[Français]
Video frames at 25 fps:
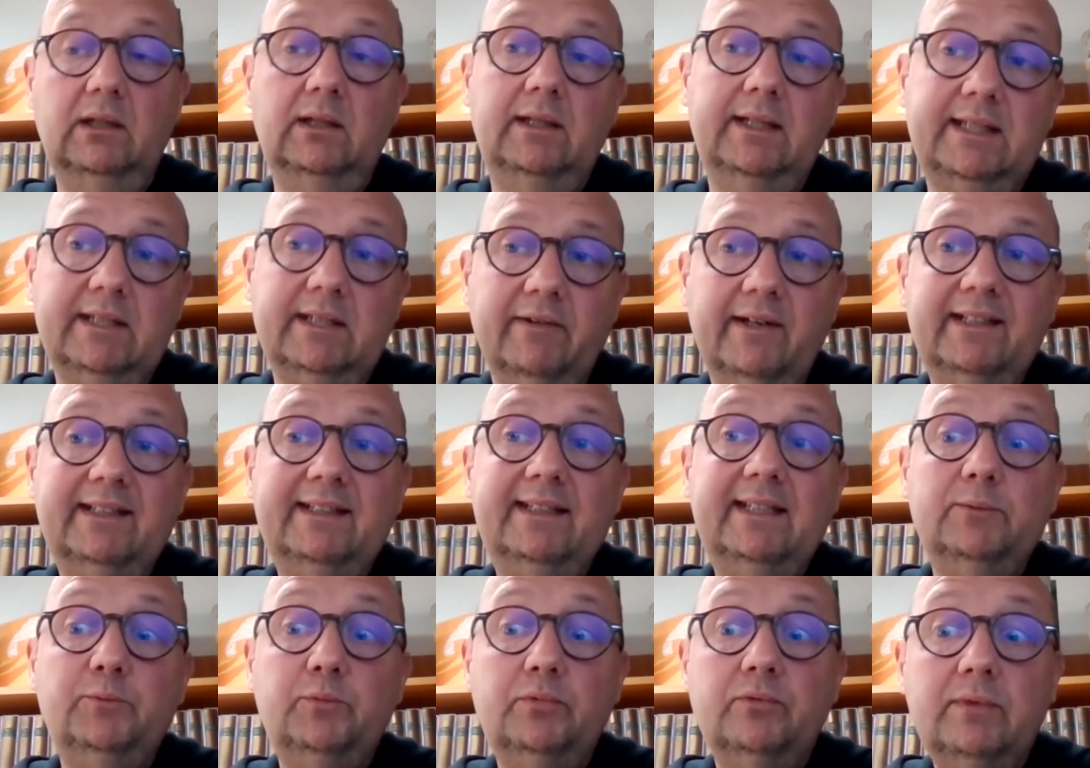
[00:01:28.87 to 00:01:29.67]
Et c'est vrai que
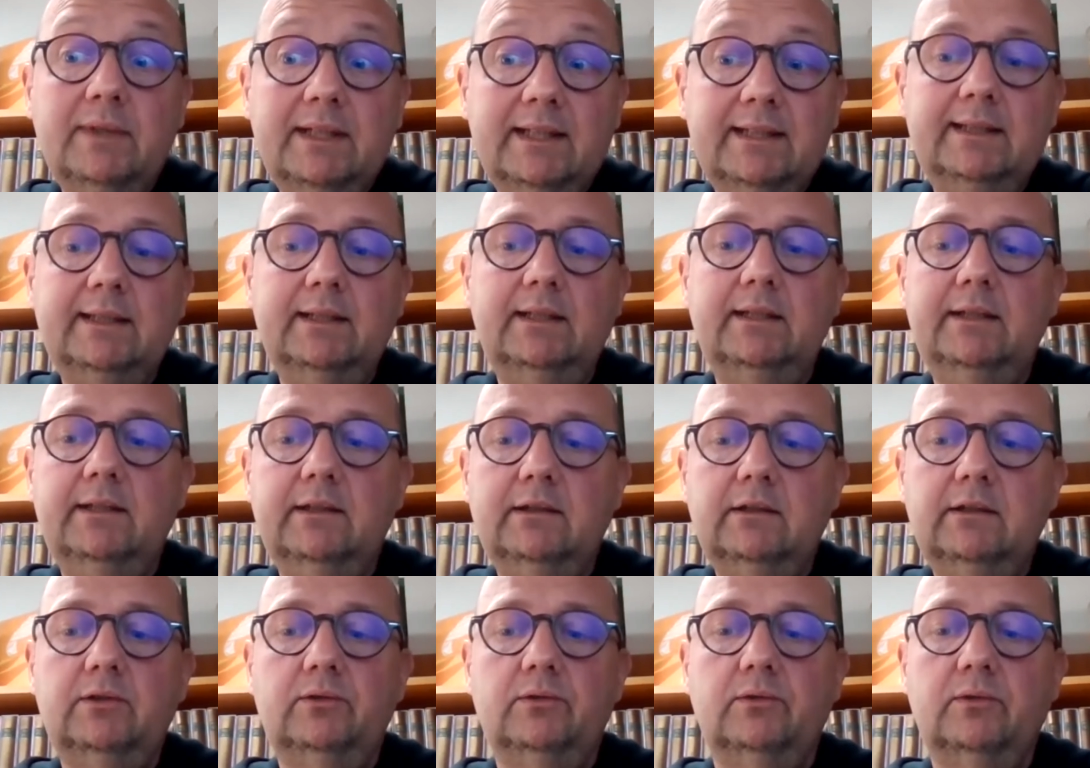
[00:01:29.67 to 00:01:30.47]
début les des
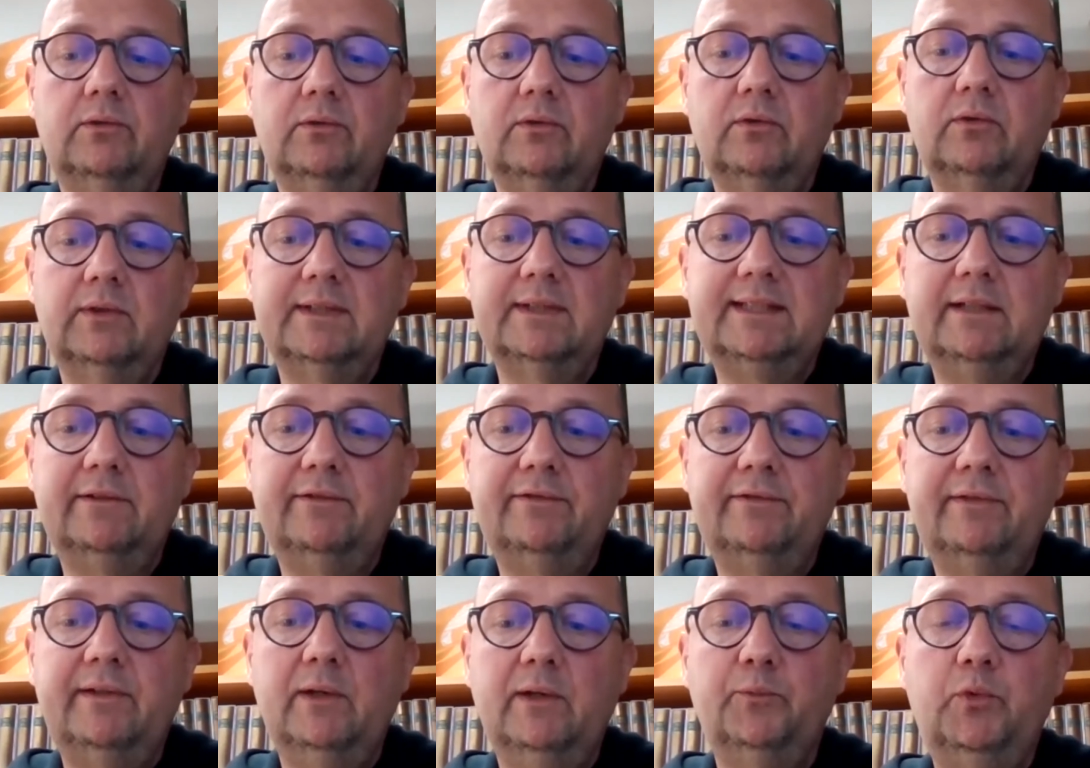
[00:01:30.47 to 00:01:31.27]
lignes, euh, ça
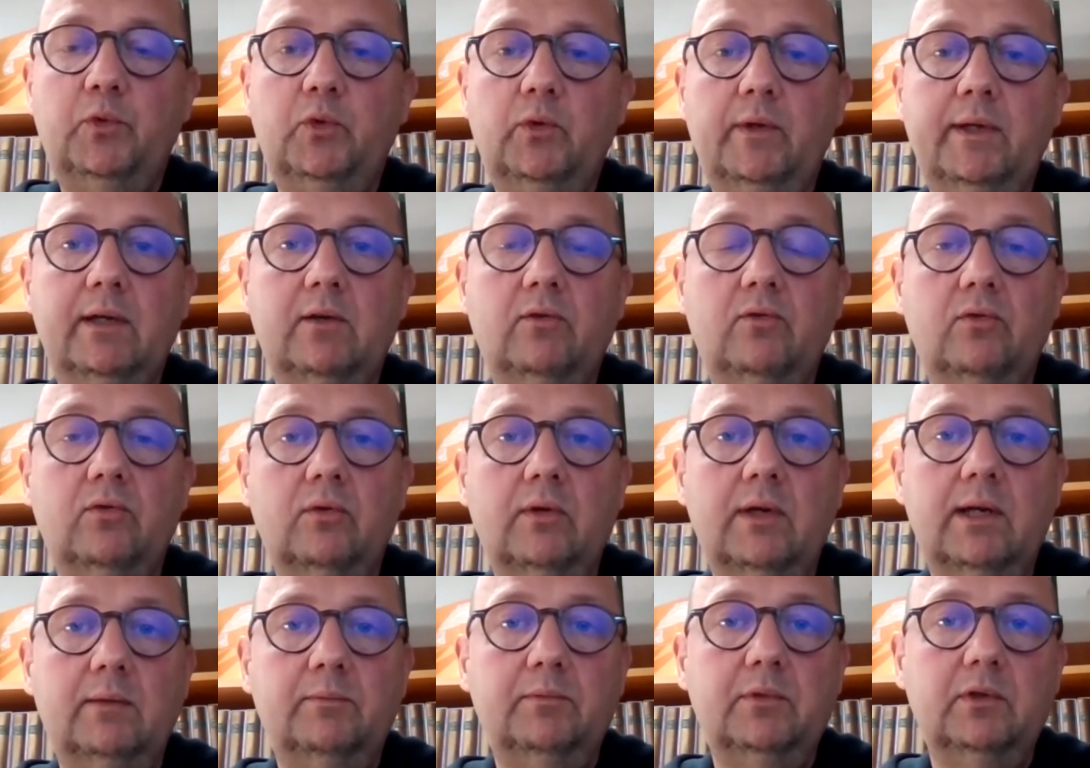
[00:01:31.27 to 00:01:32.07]
fait un peu
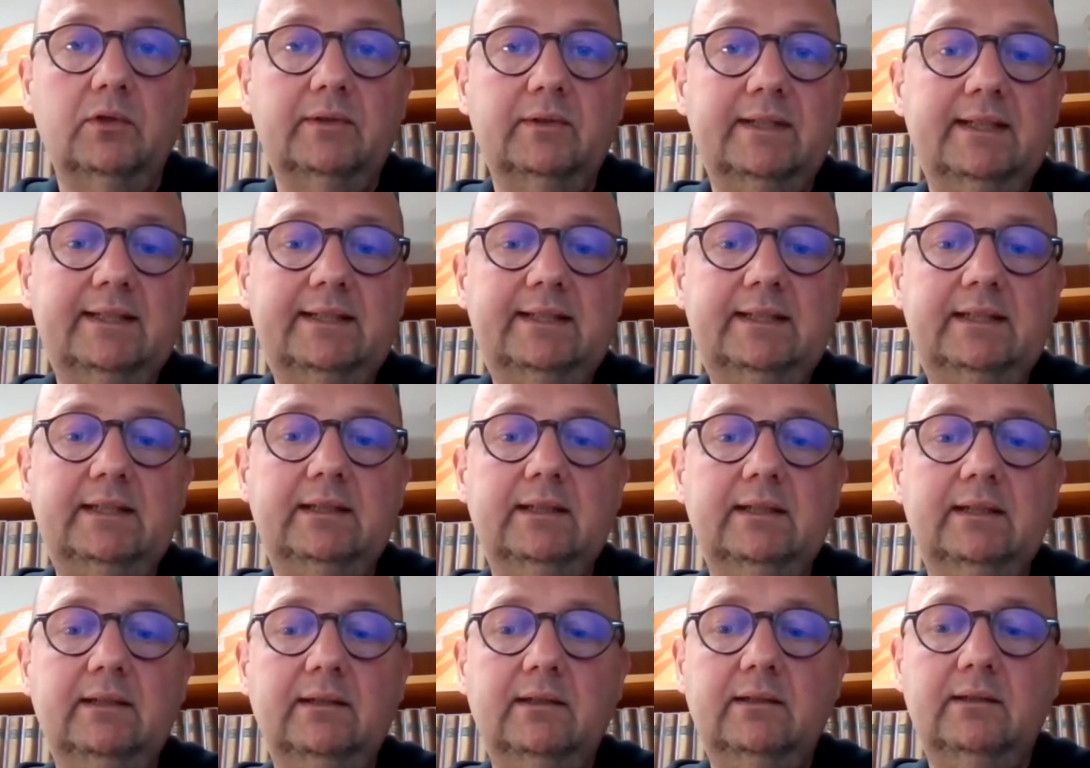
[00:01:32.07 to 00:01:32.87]
écho à la bande
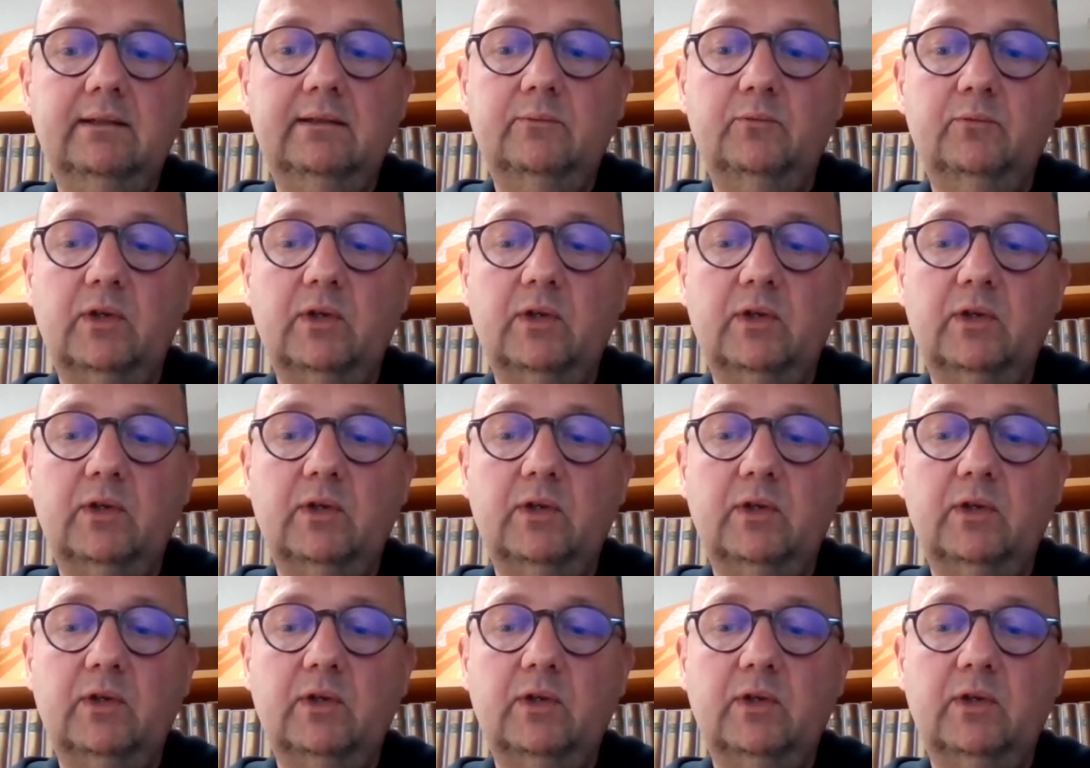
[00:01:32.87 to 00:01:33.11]
dessinée.